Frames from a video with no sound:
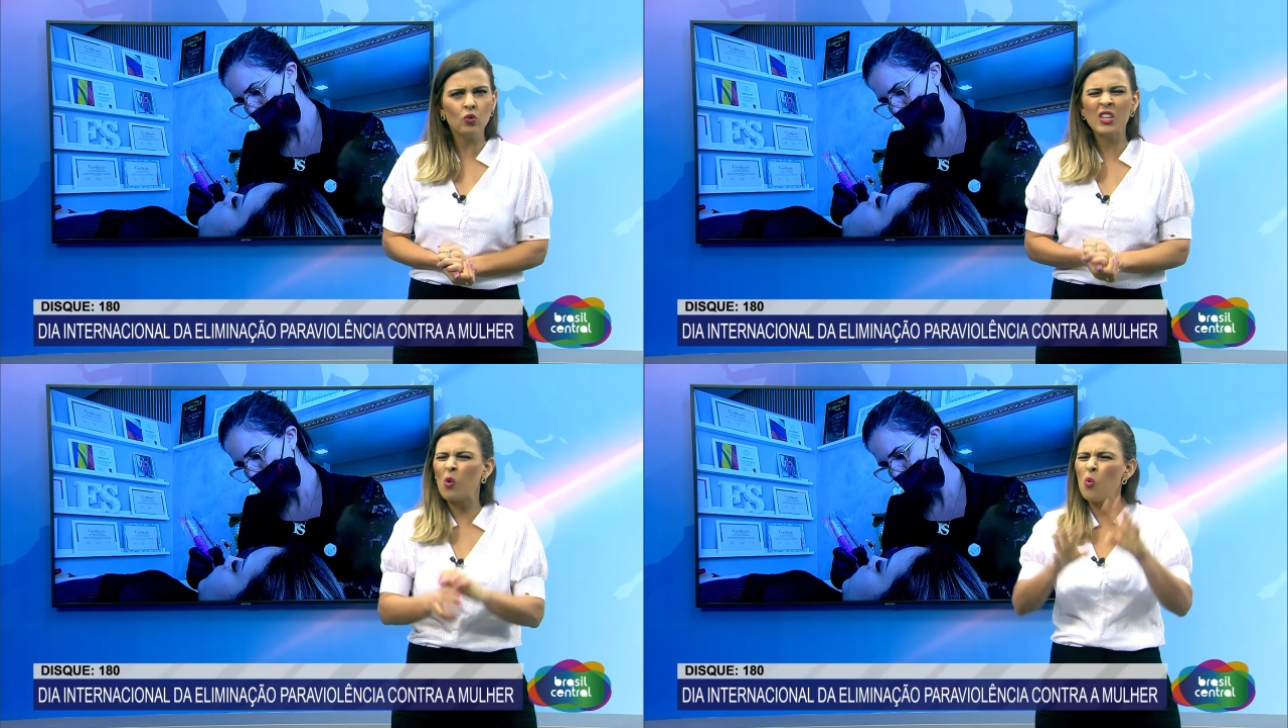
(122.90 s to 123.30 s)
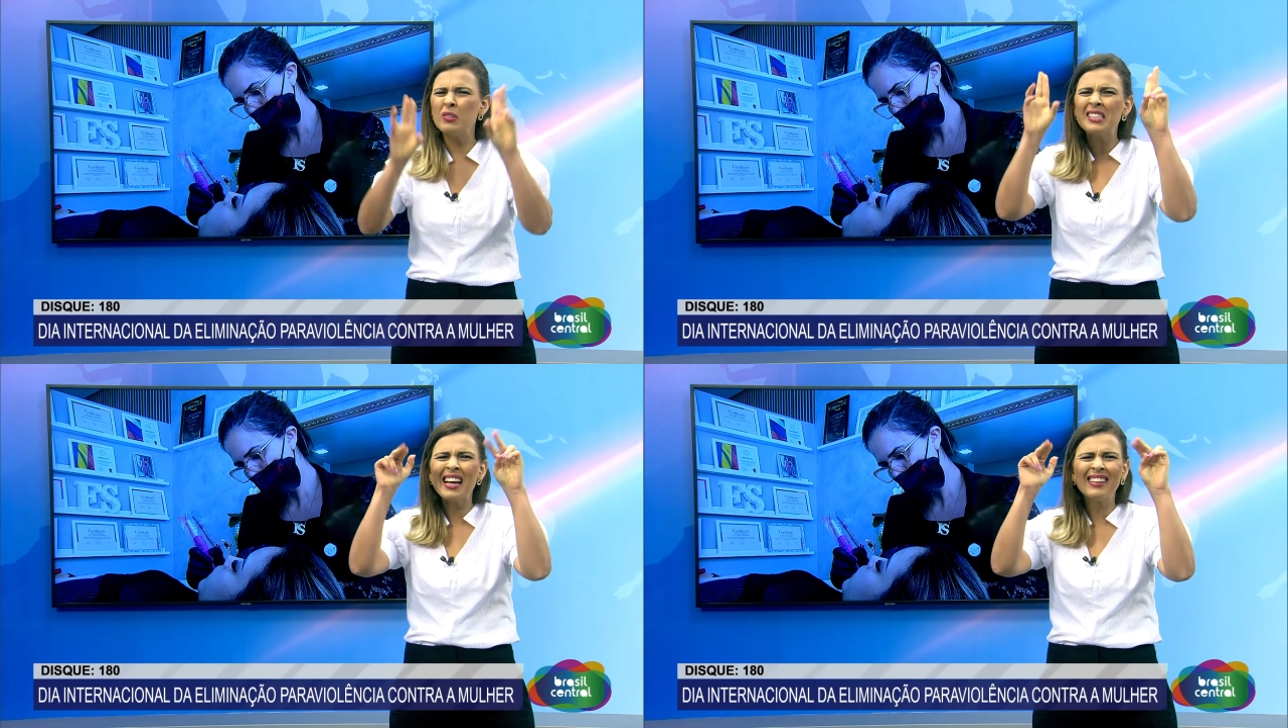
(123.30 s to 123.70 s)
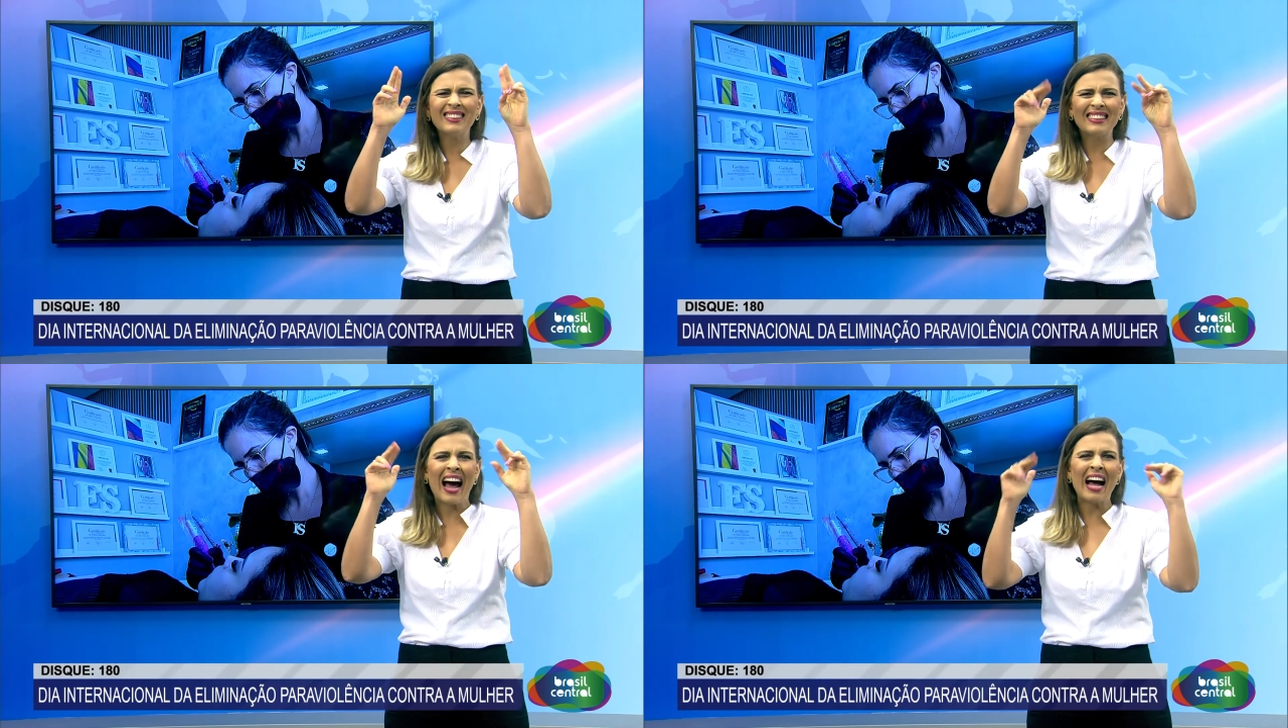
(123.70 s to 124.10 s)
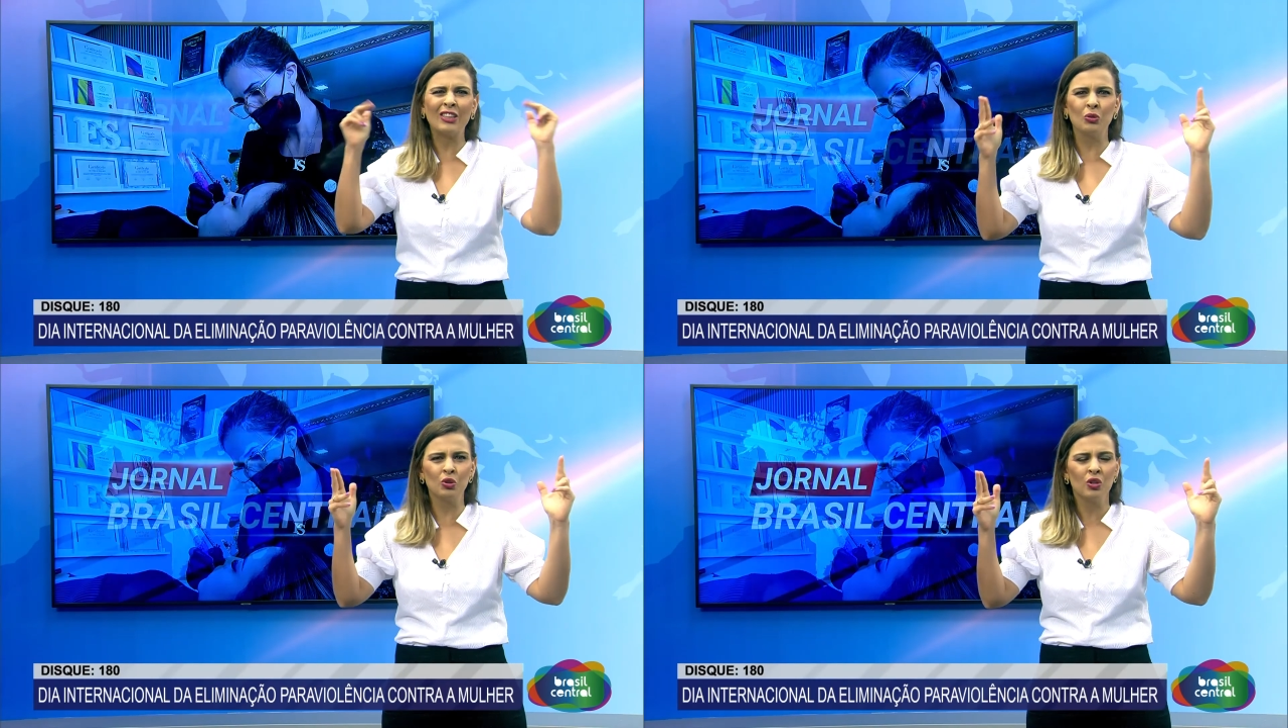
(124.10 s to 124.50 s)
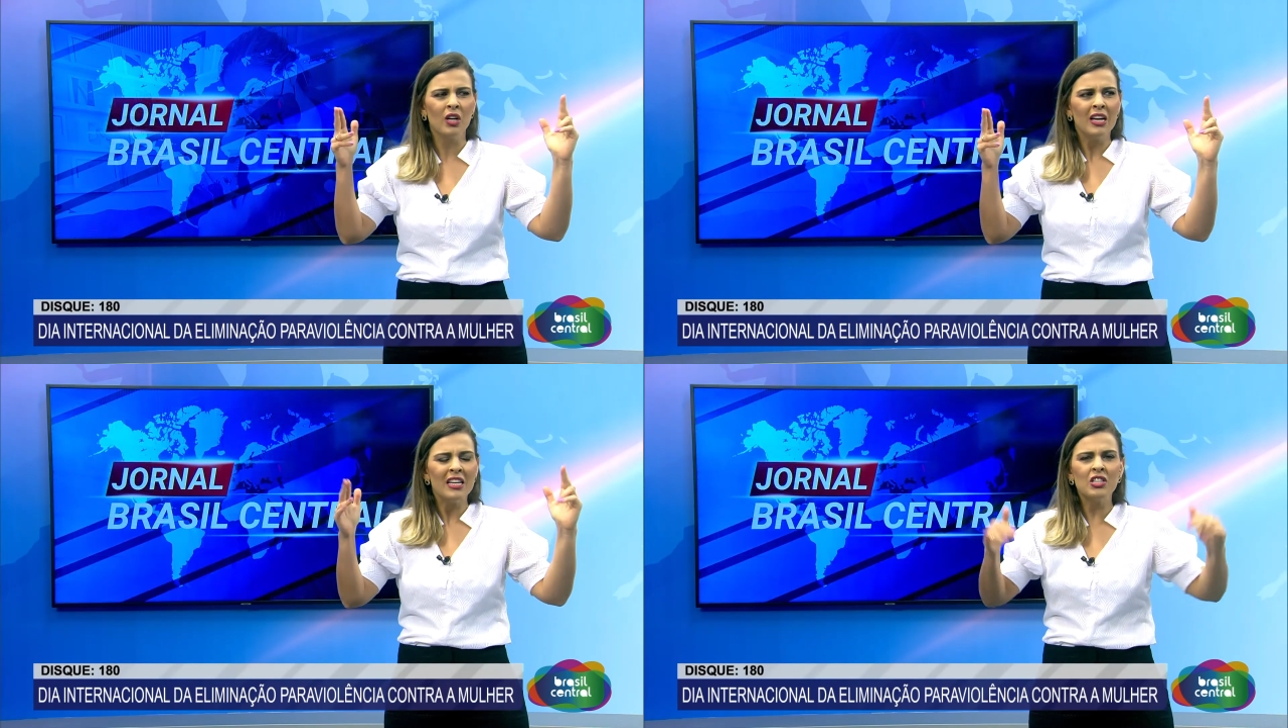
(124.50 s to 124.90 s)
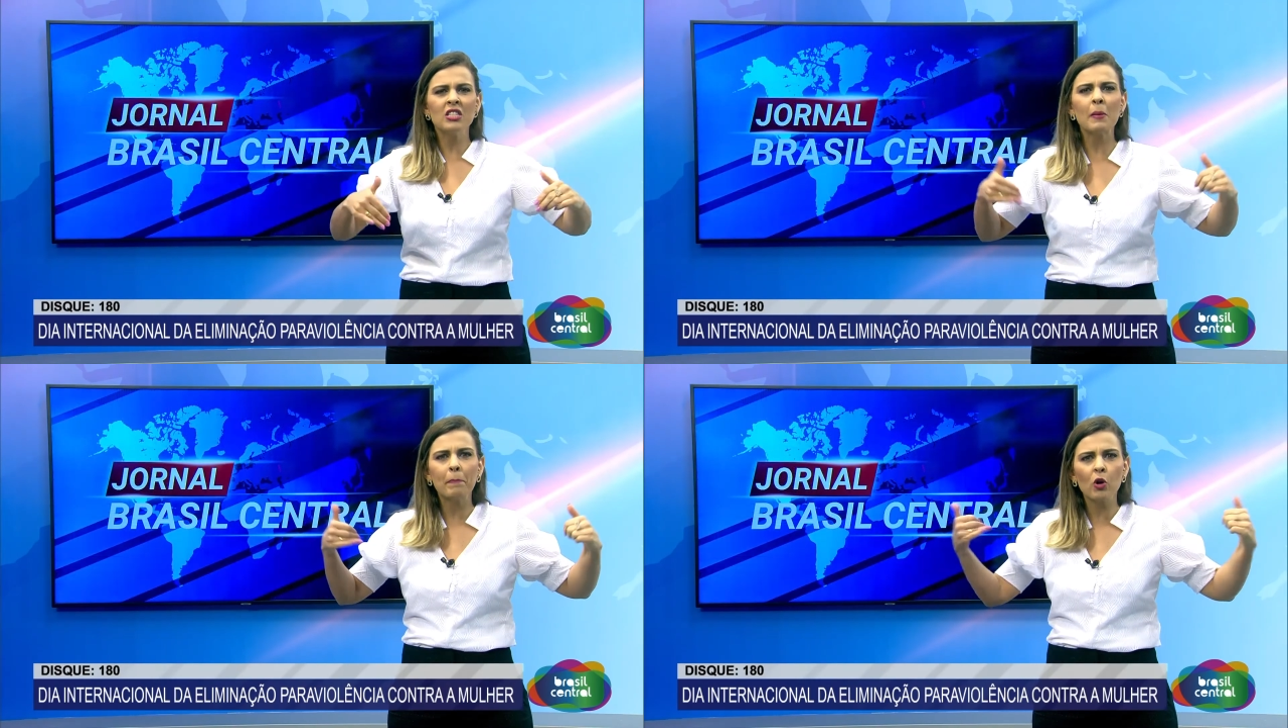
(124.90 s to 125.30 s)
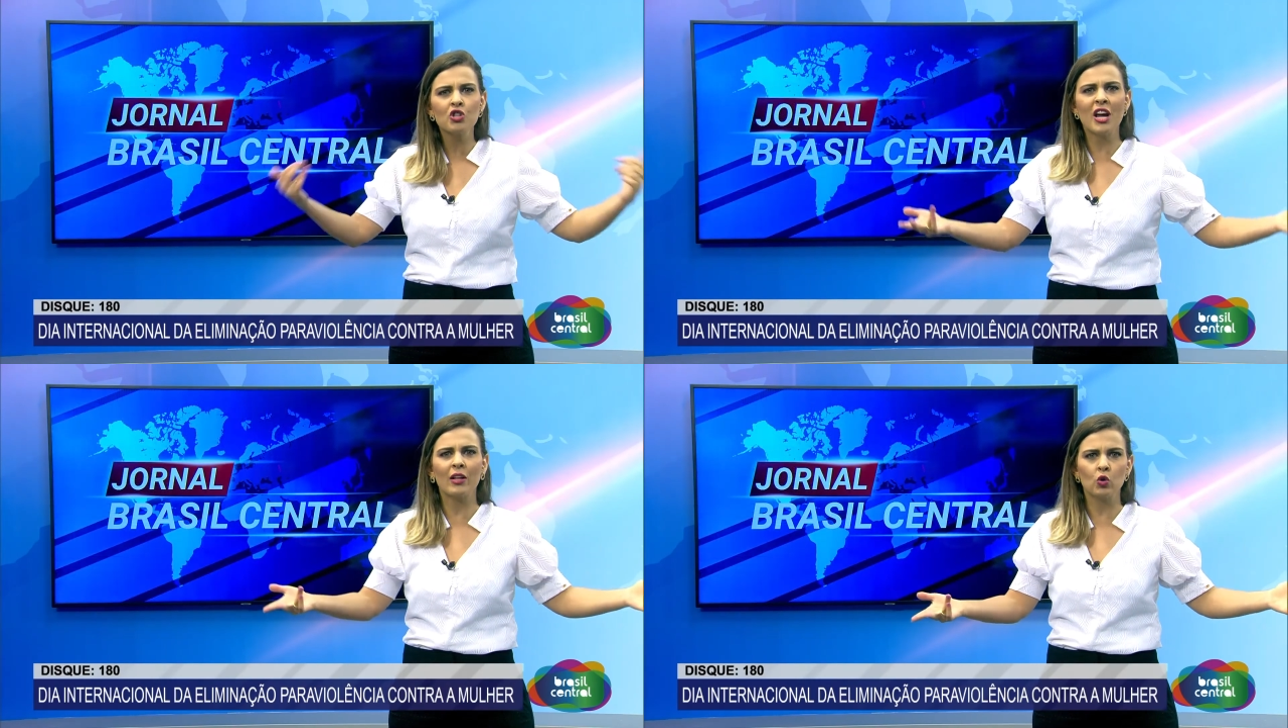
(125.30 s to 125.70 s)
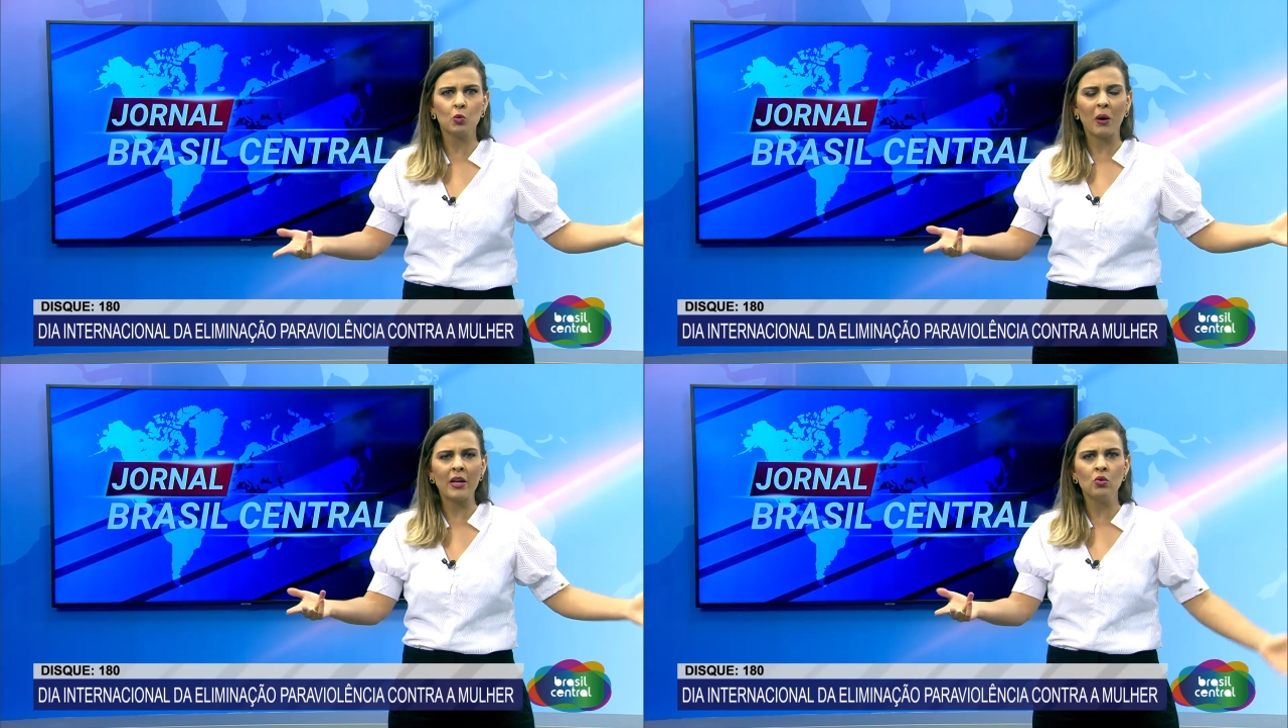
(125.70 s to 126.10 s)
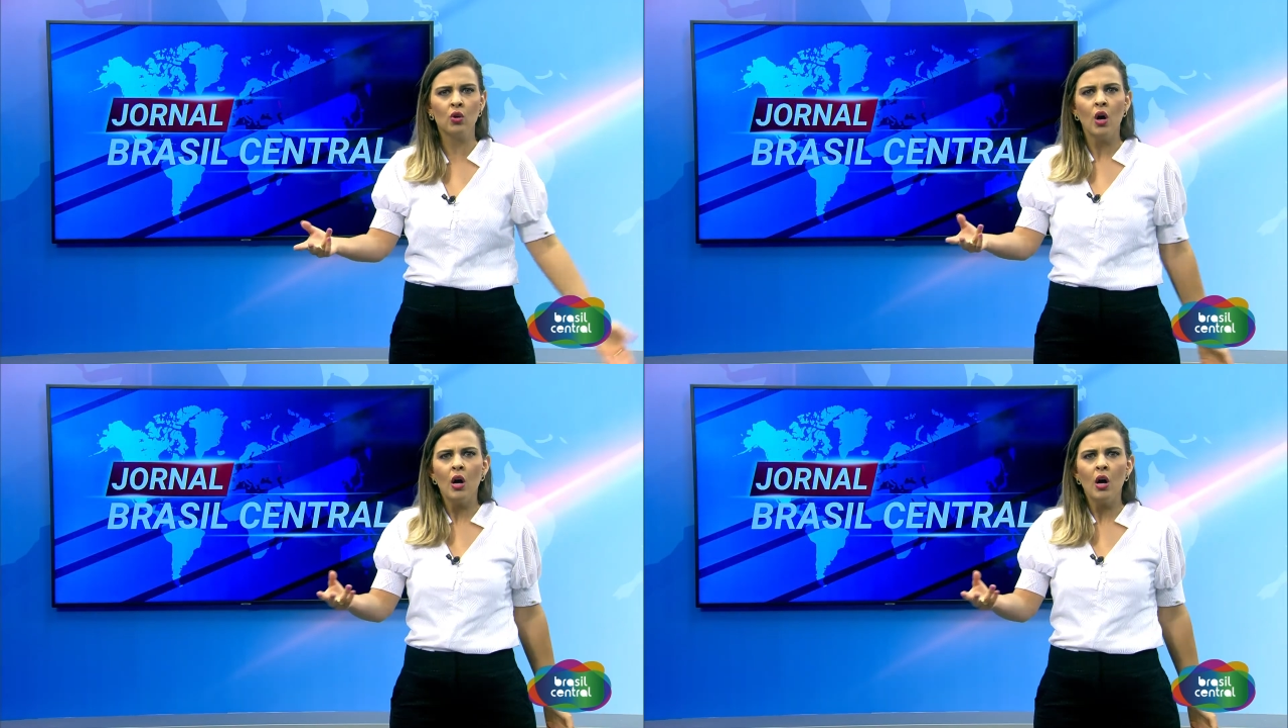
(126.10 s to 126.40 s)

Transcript: e consertados Existem projetos para isso.